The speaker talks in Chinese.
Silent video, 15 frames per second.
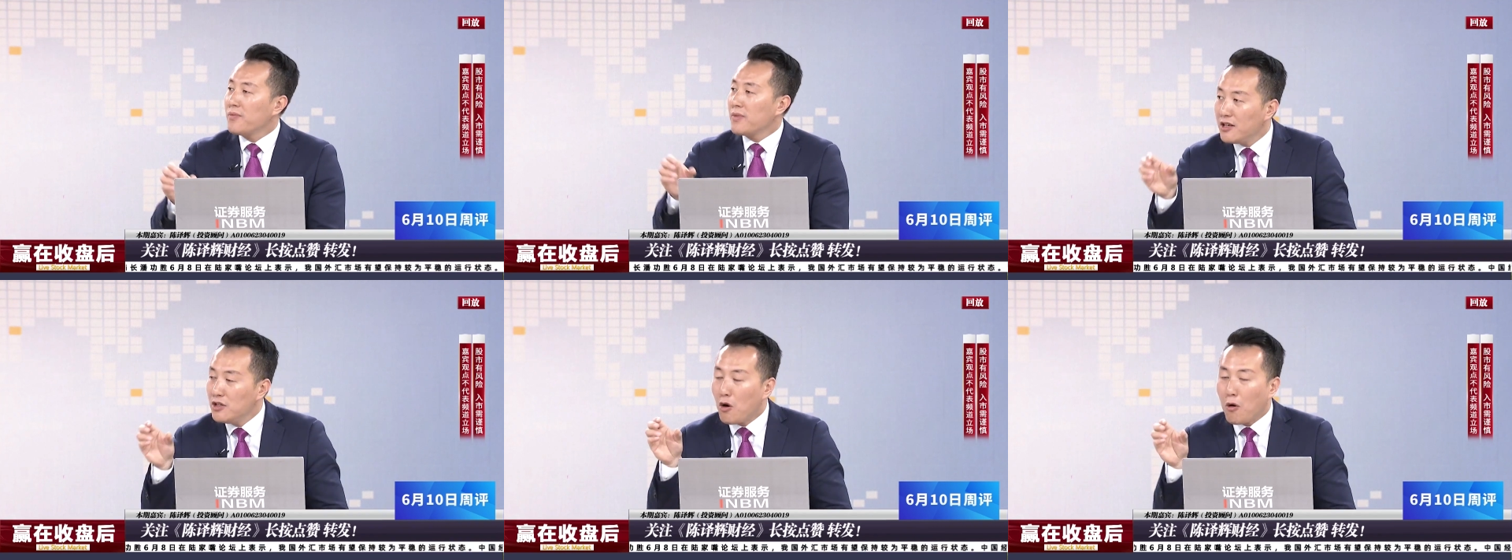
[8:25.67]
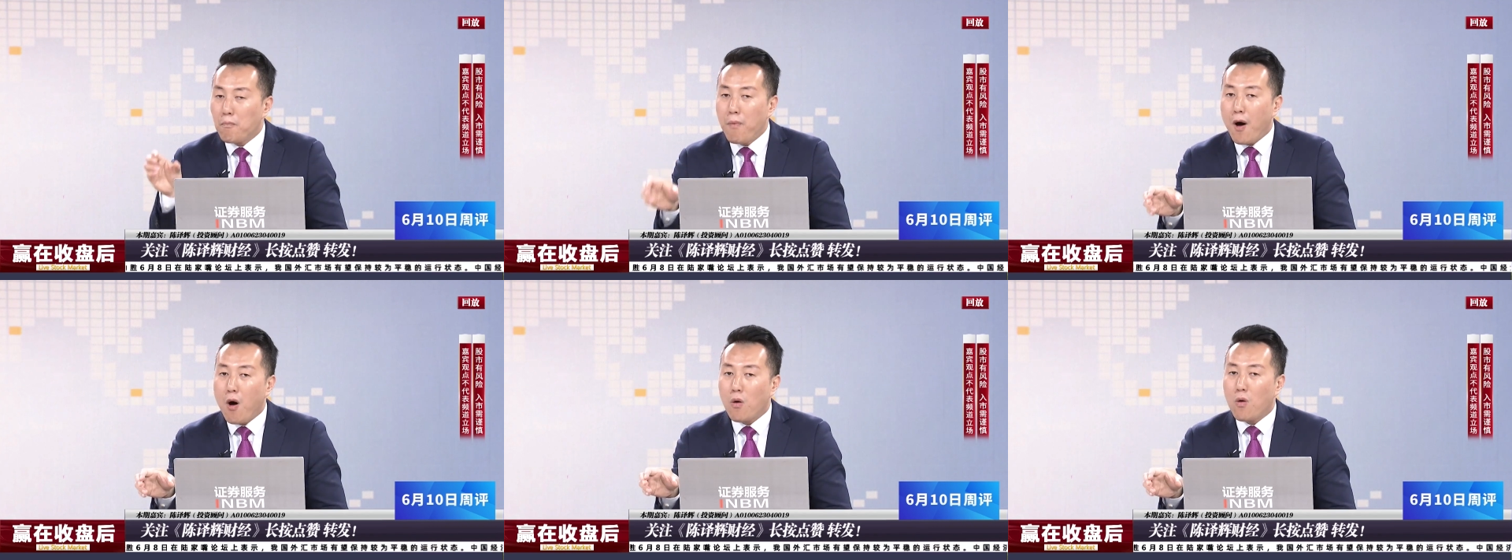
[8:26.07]
有
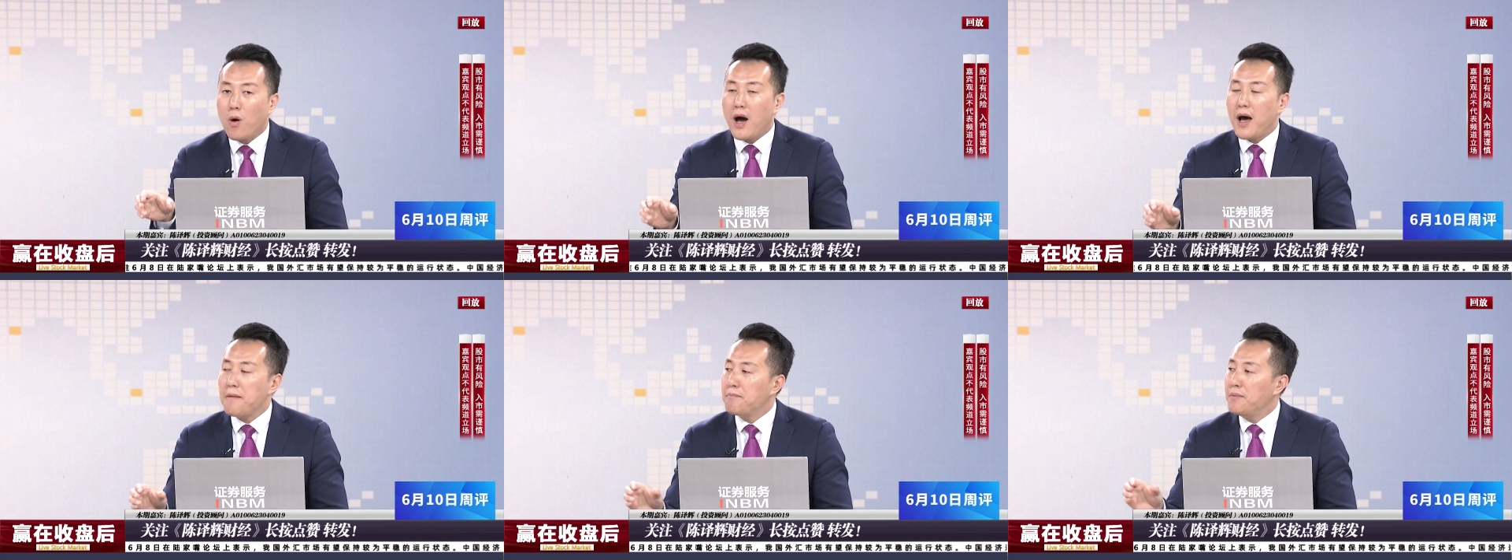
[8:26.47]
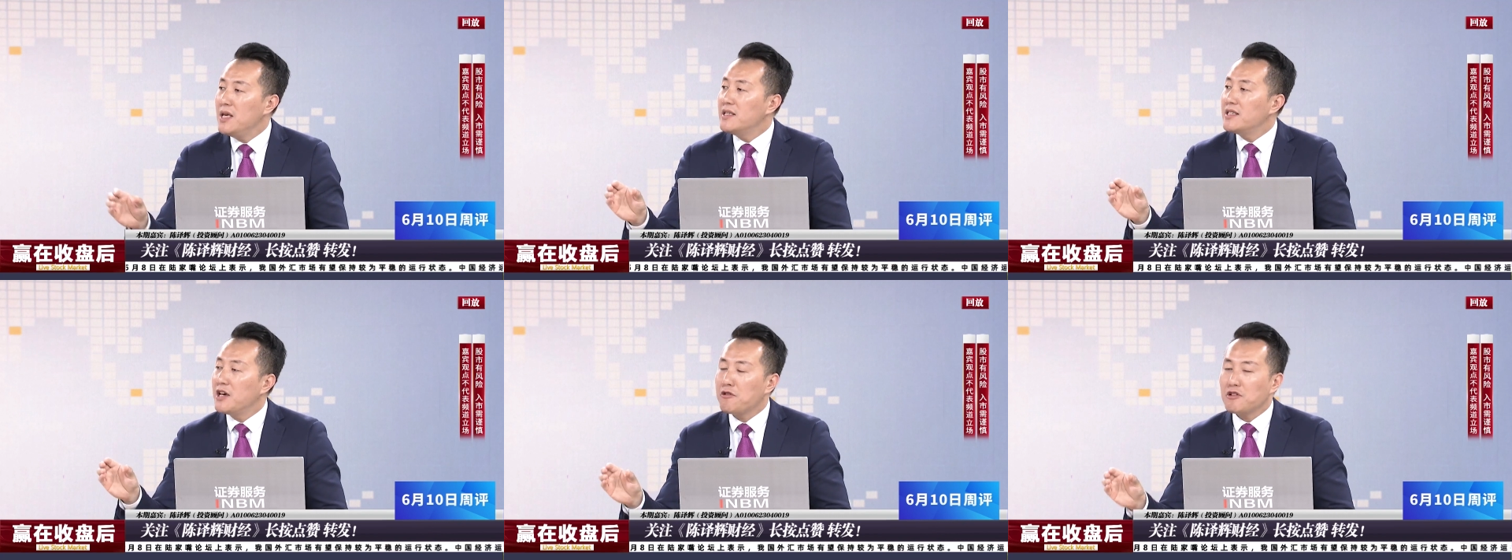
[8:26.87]
爆款，并
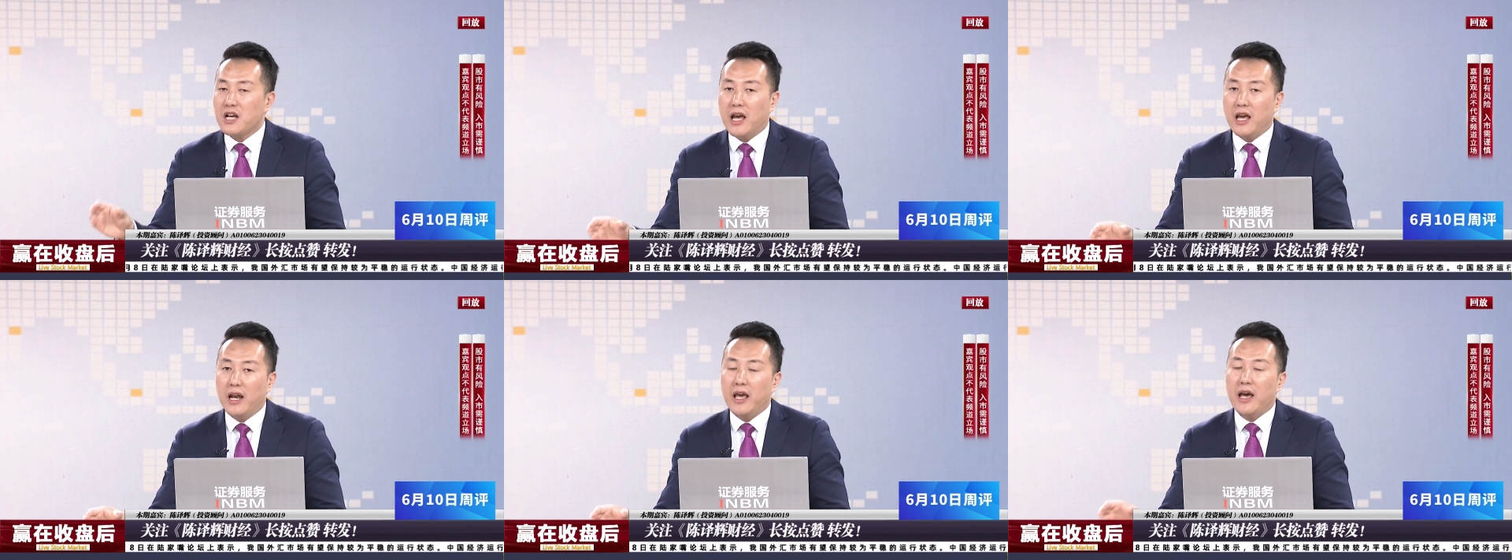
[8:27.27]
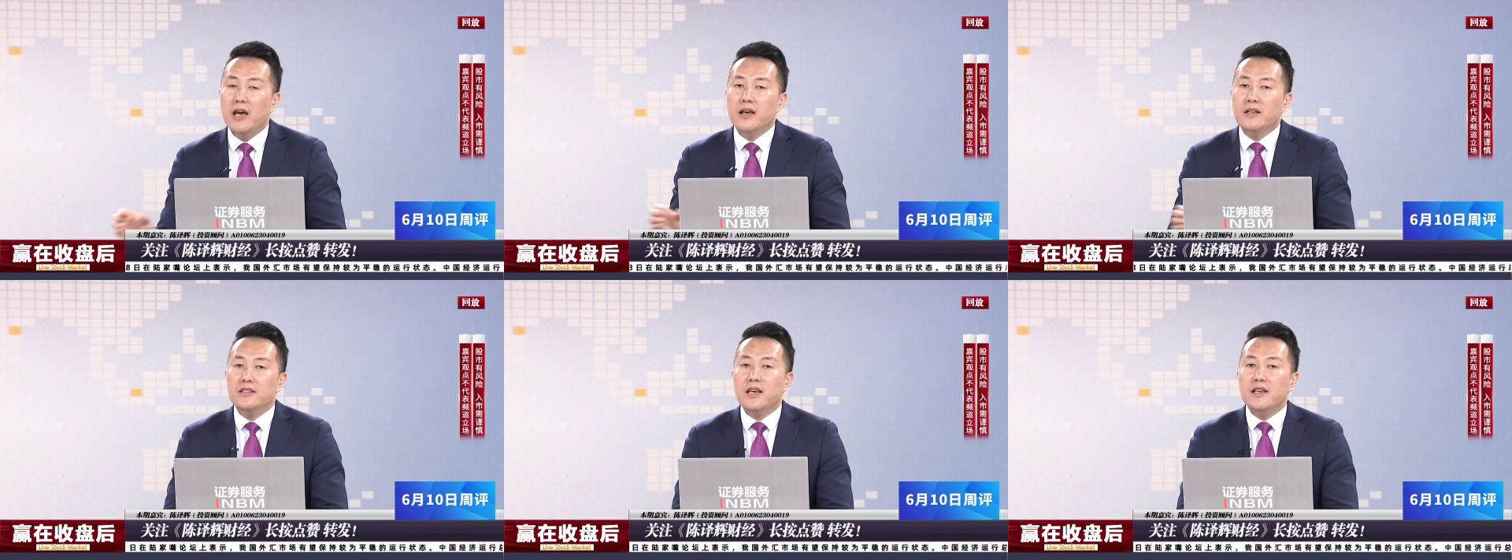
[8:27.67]
且有产业链，
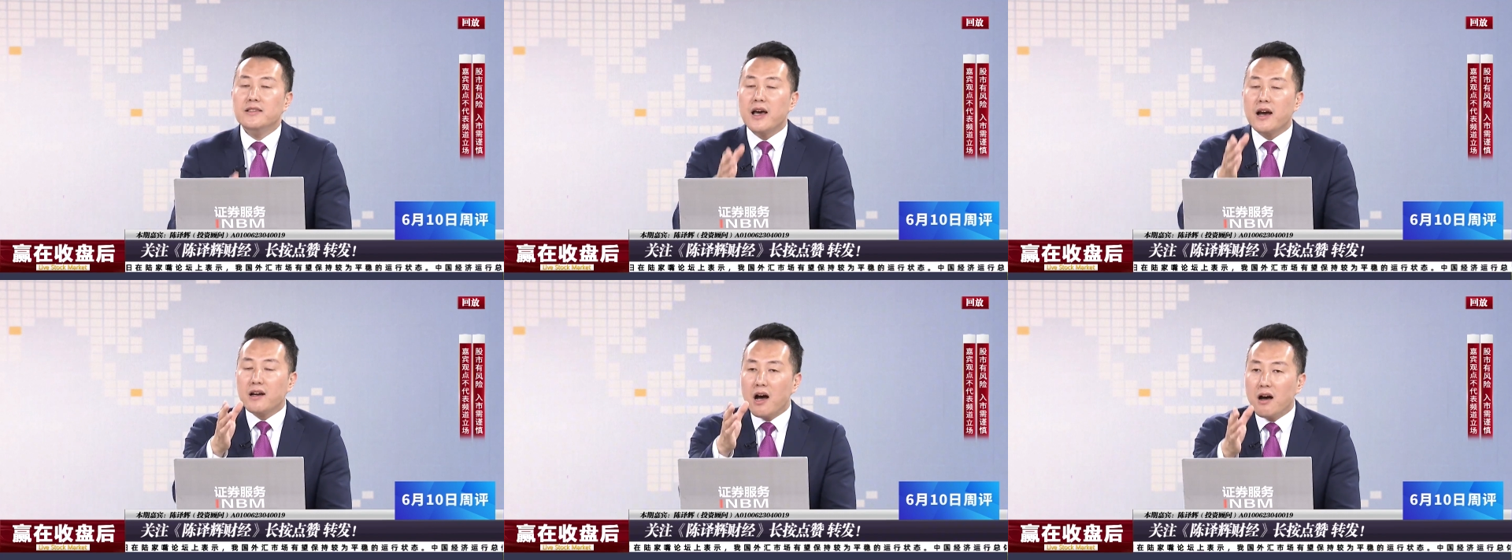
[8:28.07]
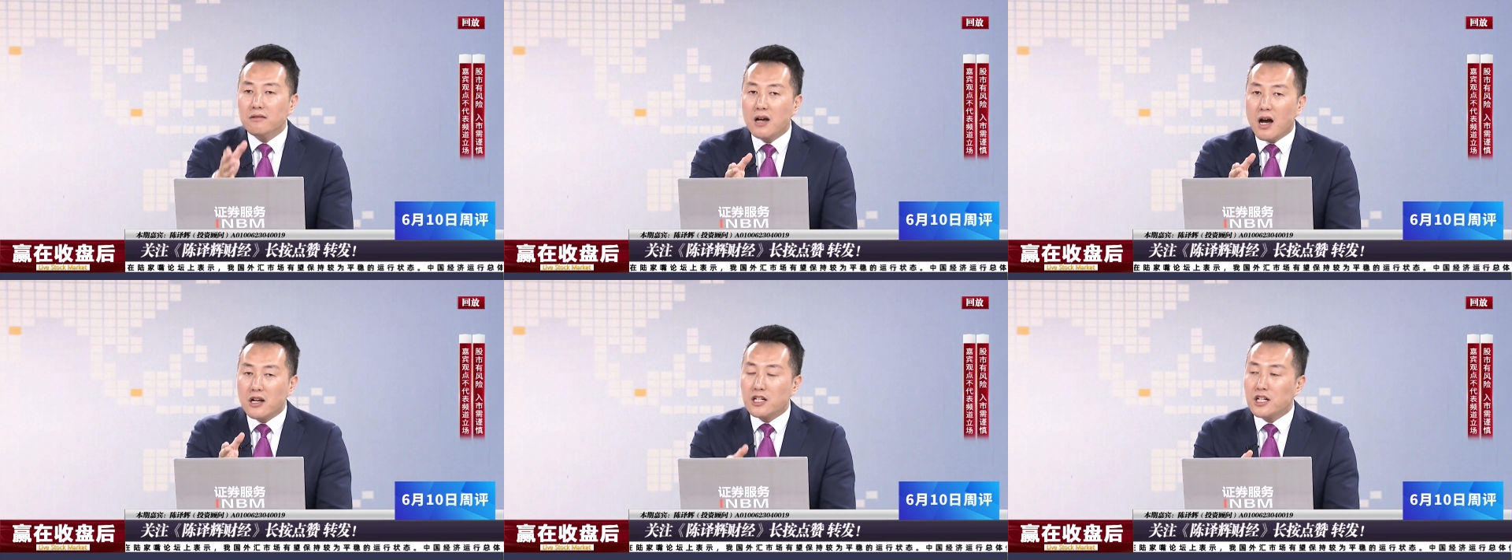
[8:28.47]
现在刚
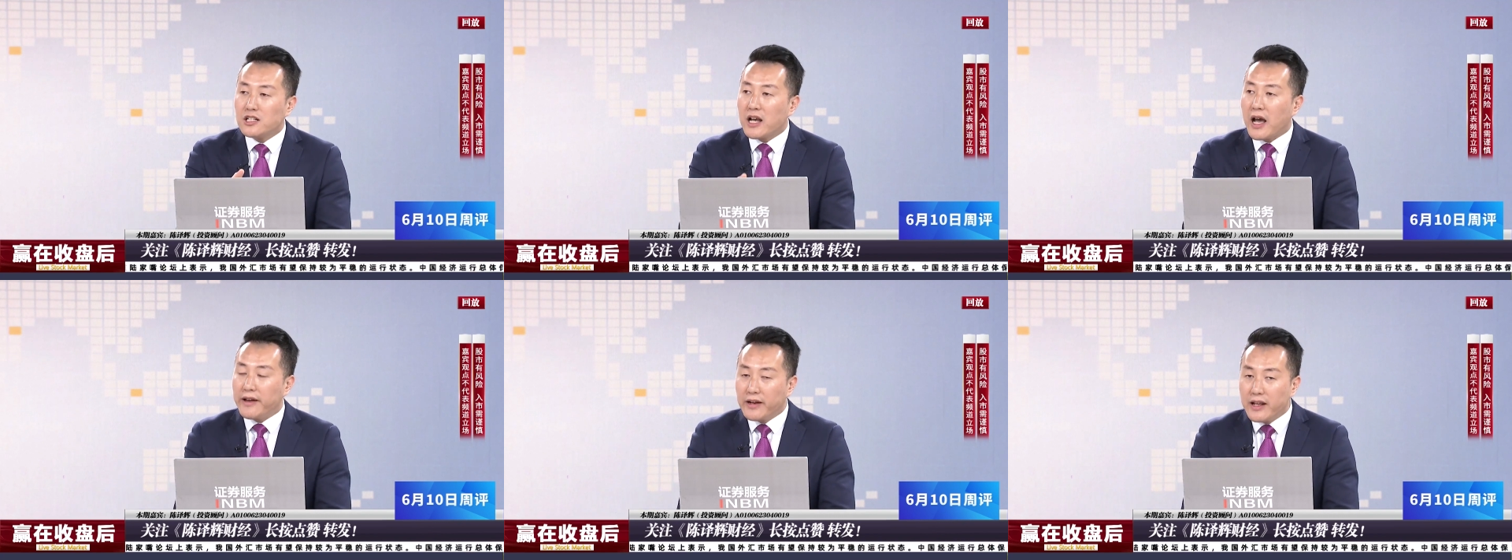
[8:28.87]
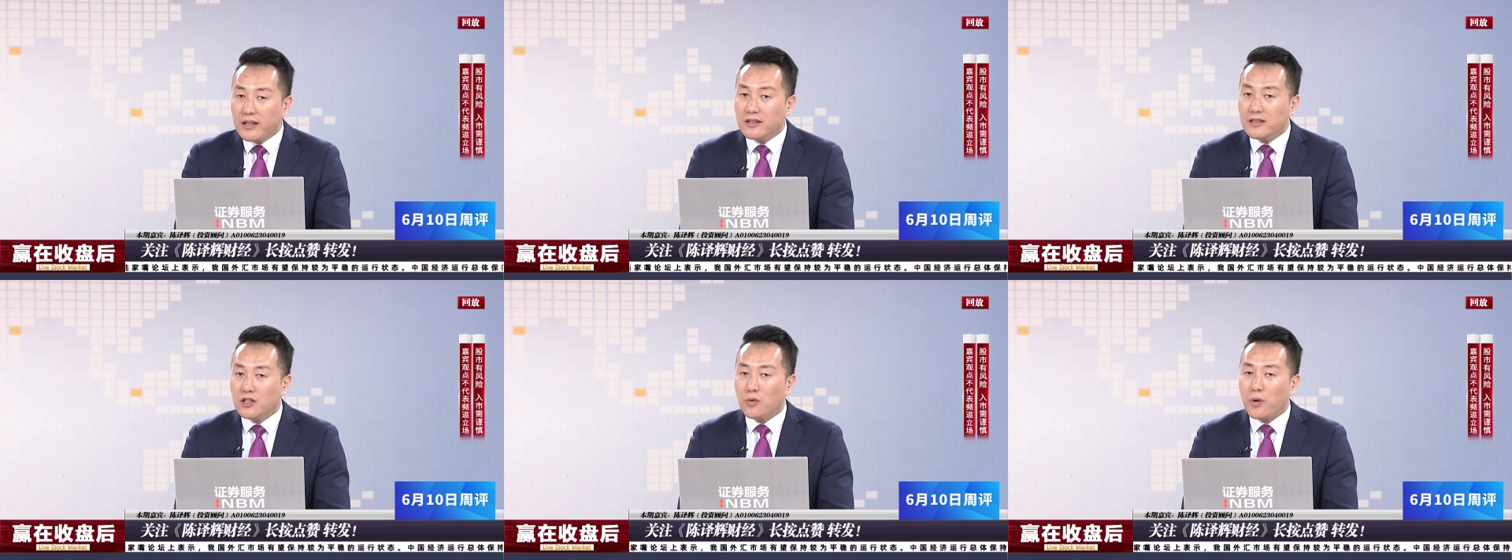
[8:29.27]
刚是产业链的
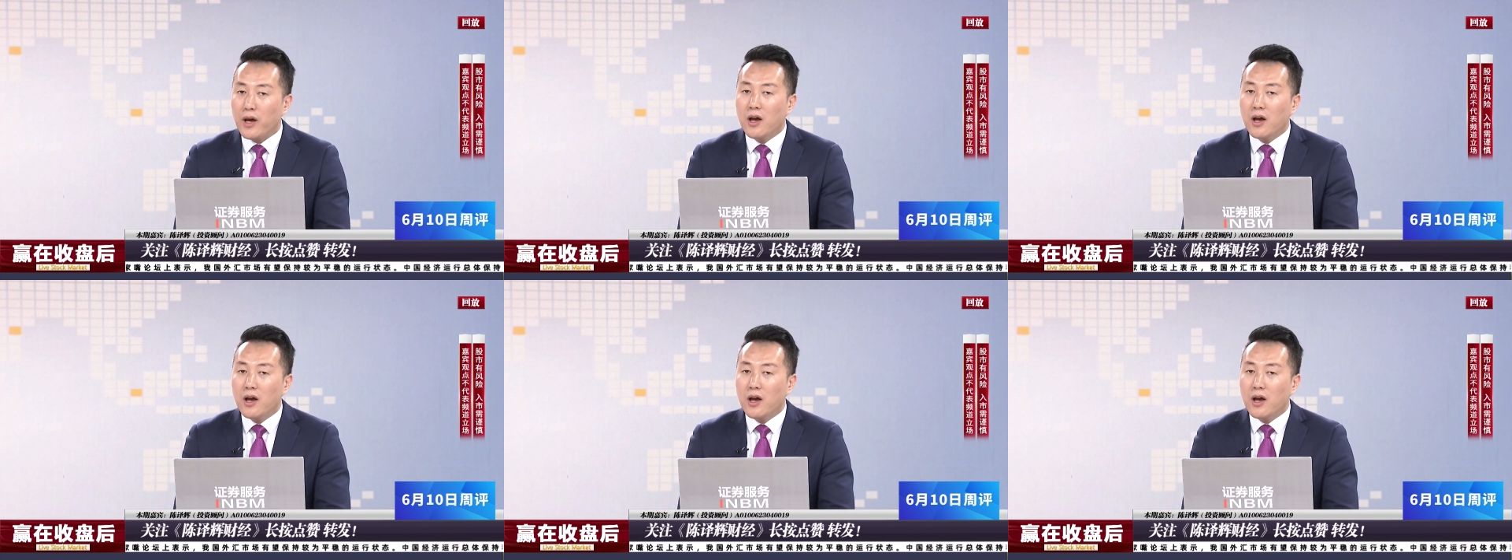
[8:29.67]
机会。